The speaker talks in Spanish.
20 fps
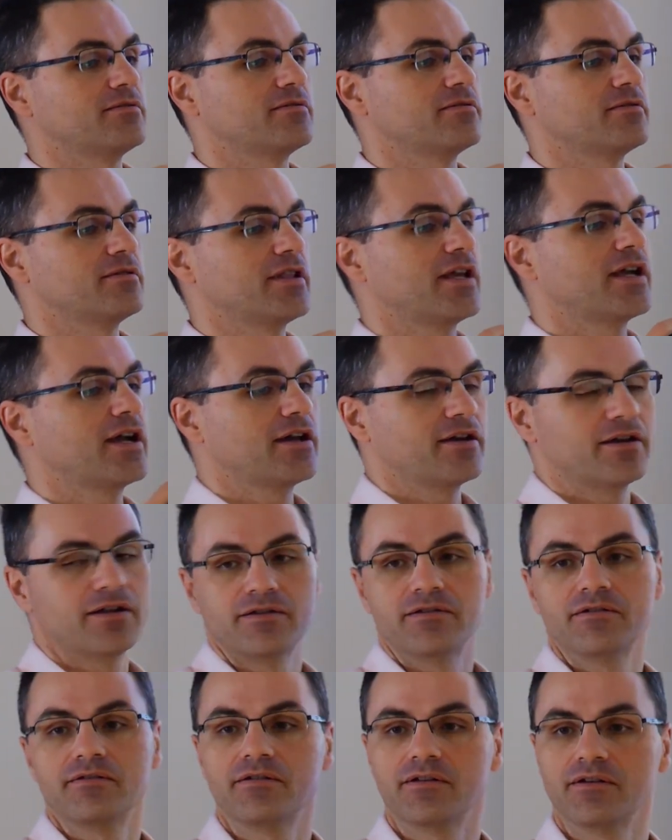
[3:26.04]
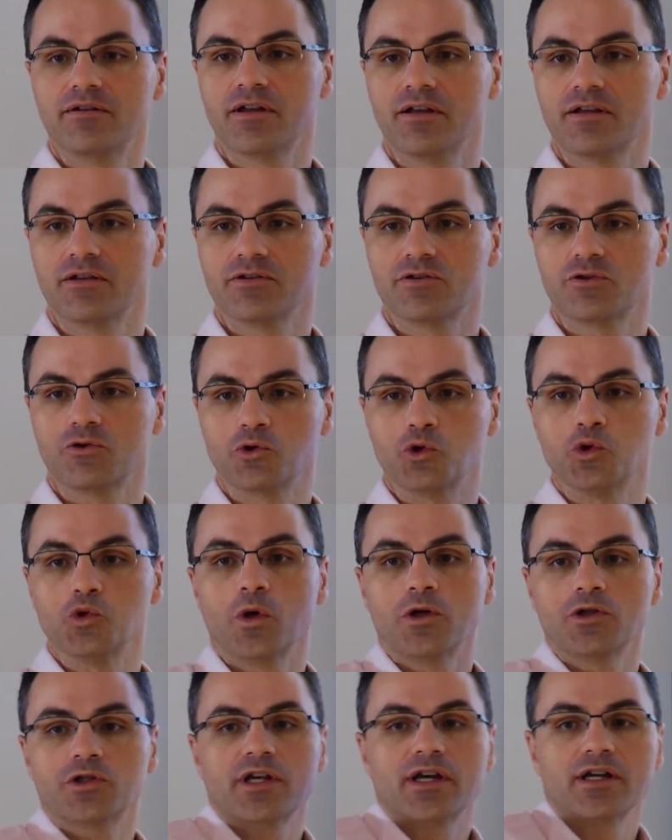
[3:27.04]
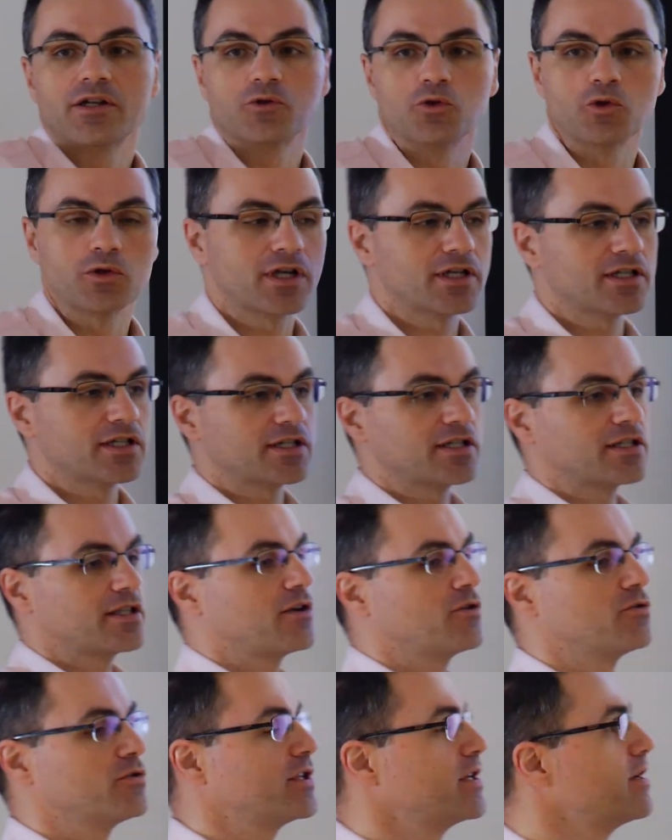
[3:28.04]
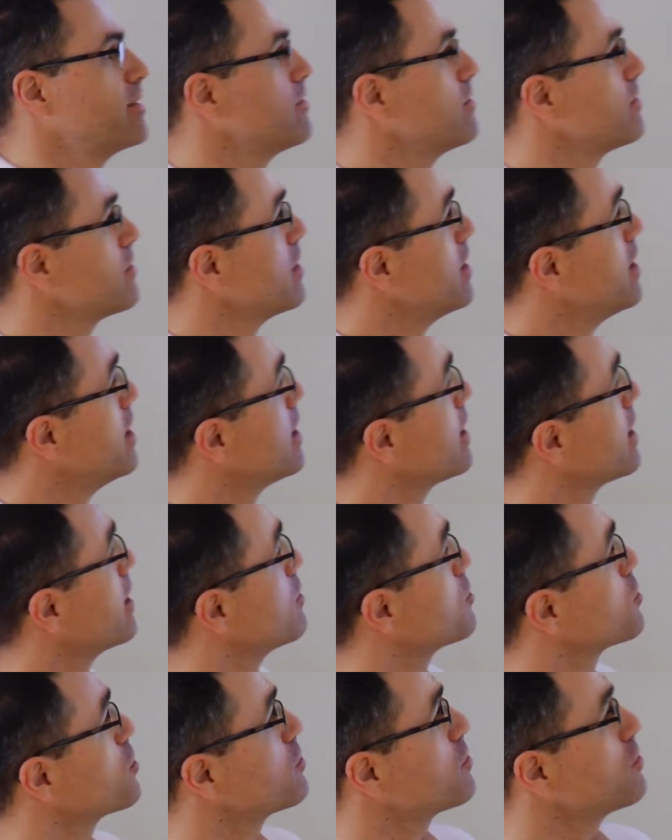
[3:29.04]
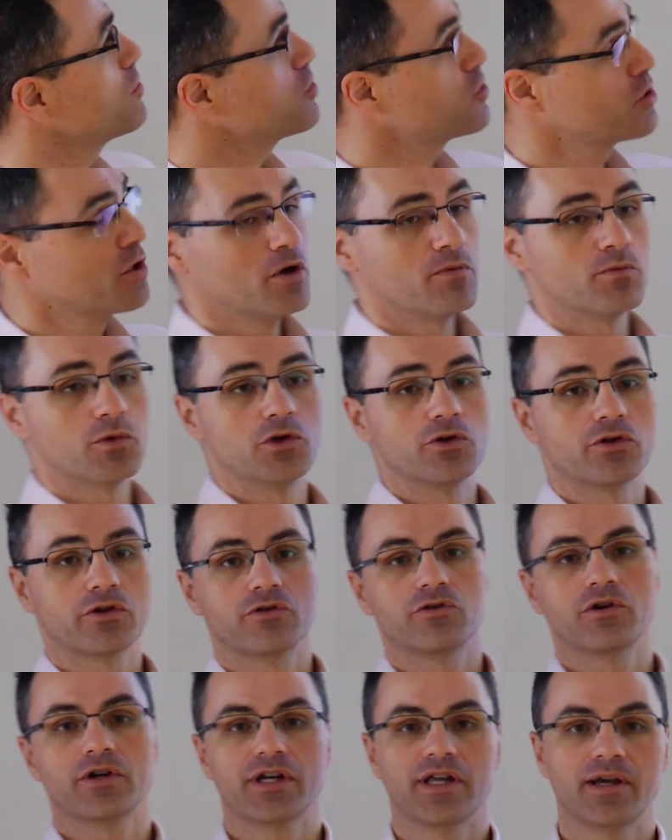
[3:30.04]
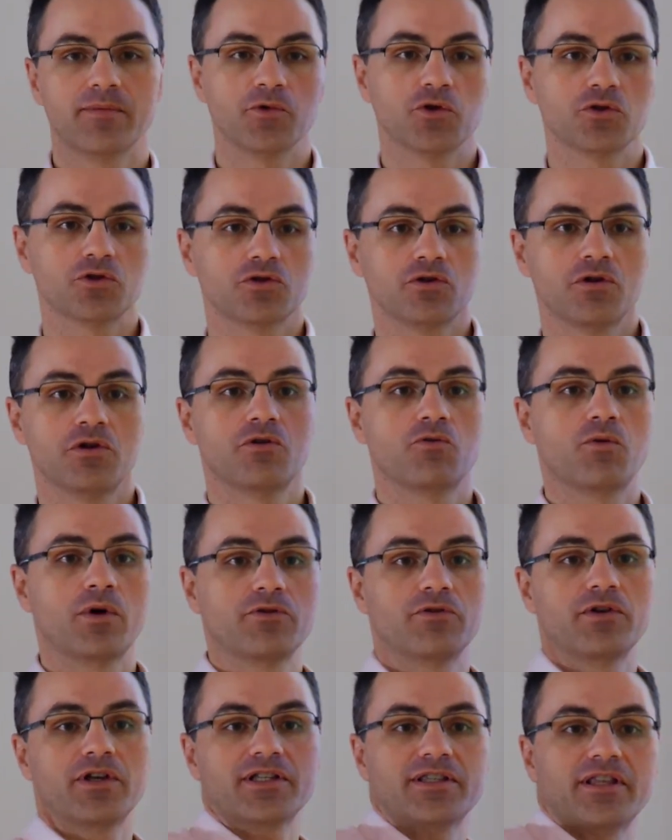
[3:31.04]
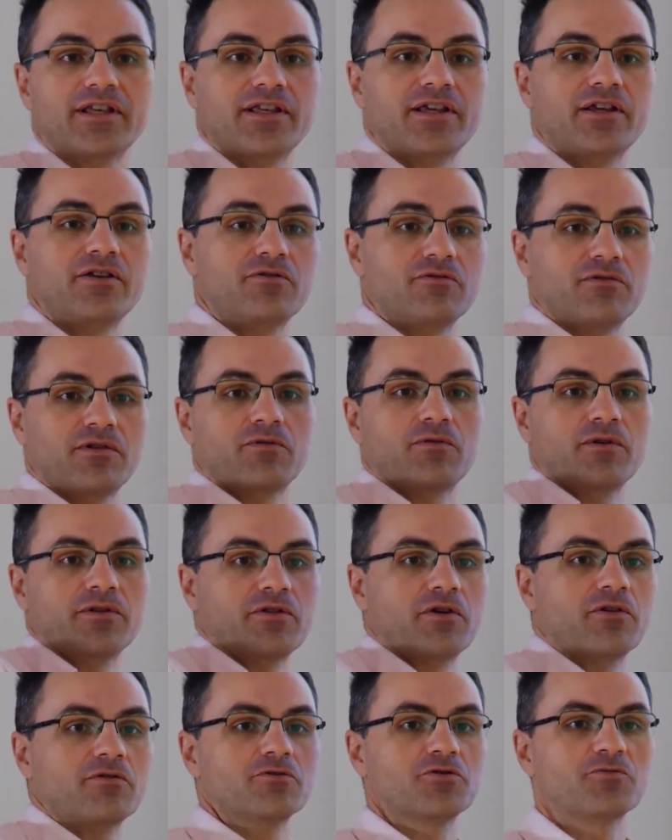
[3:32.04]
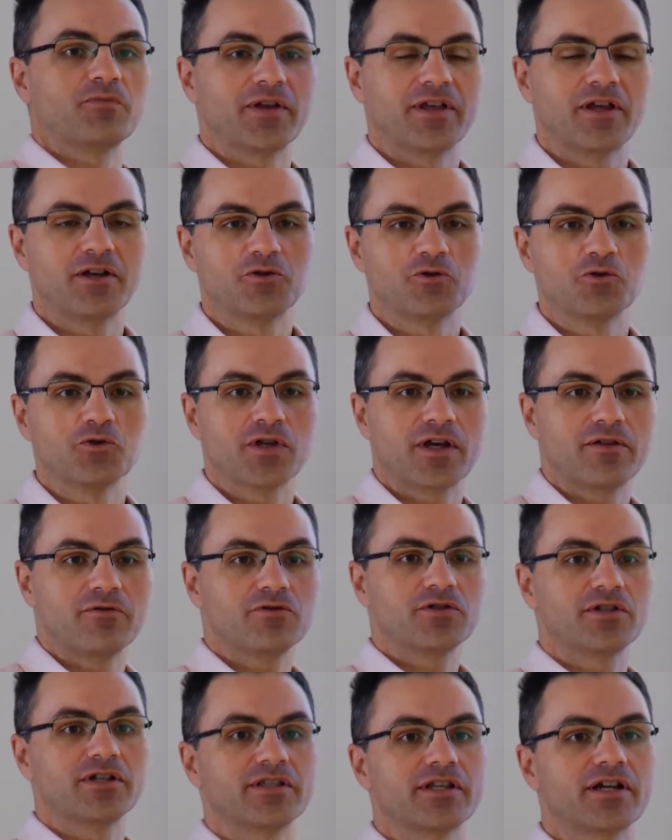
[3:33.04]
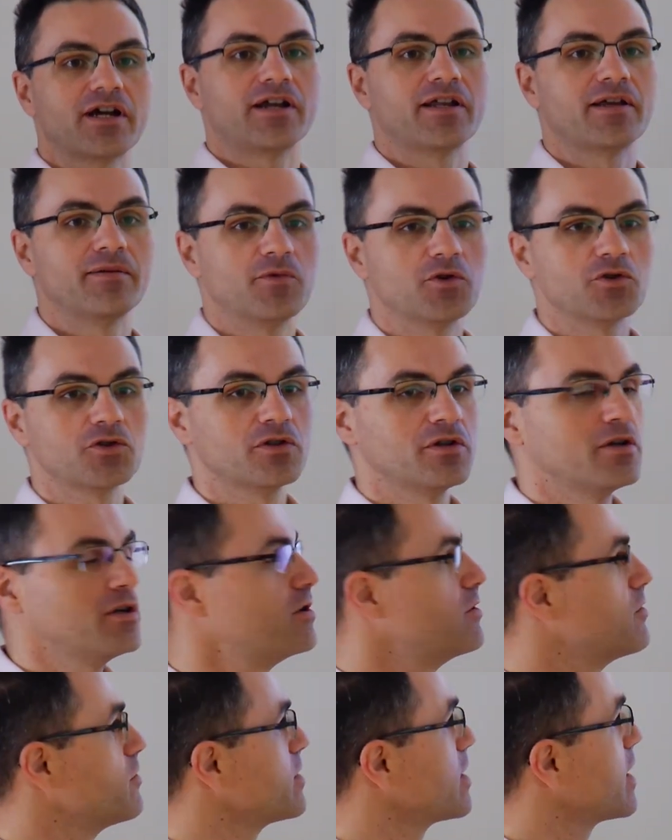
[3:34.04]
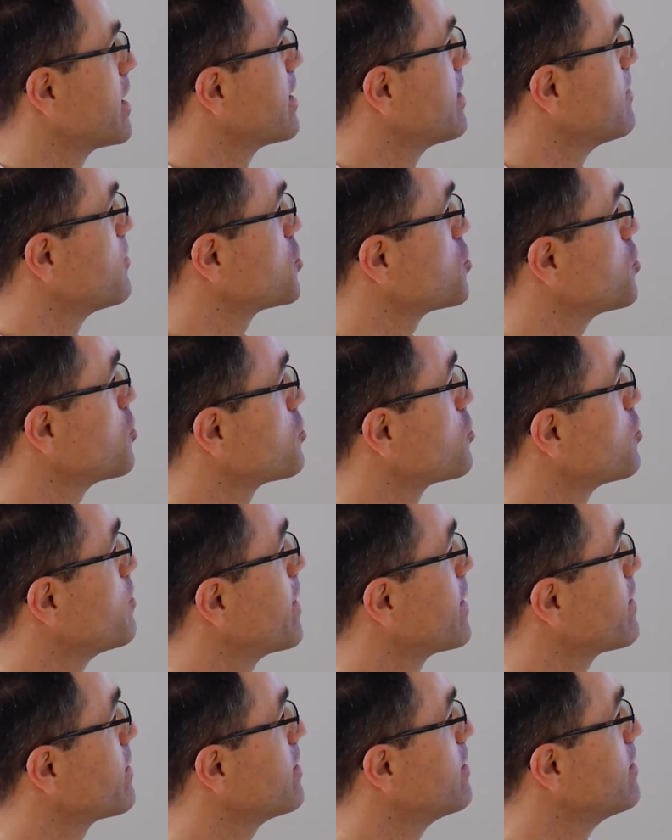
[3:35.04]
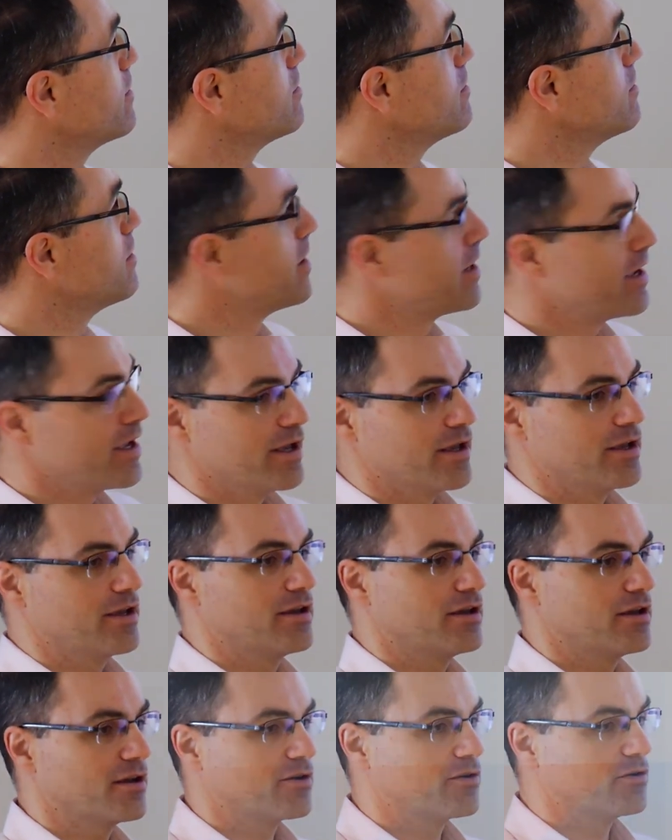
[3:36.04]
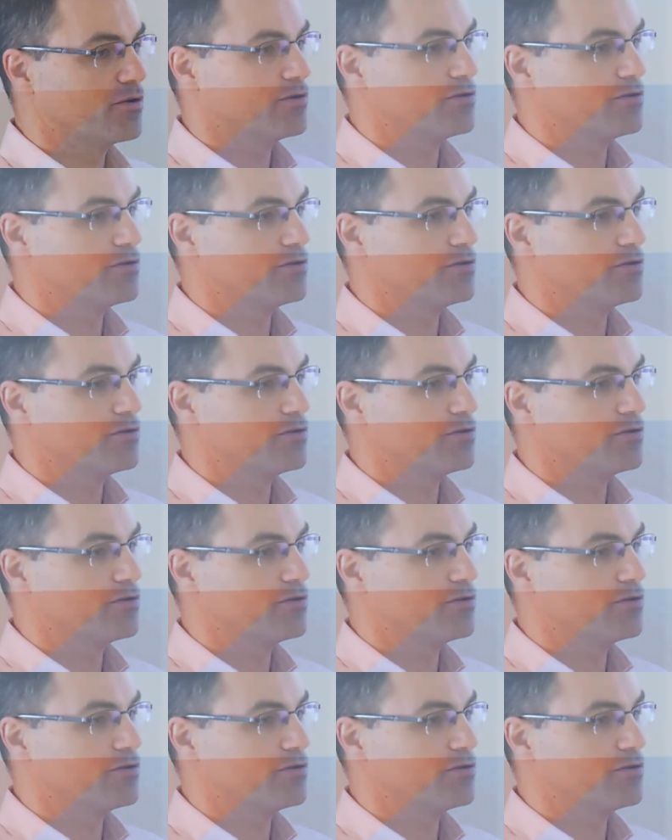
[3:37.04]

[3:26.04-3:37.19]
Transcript: tengan los usuarios tengan en sus casas este contenedor, que nosotros pues lo recogeríamos cuando ya esté lleno en cuanto a los pañales usados y entregaríamos, lo entregaríamos otro vacío eh, con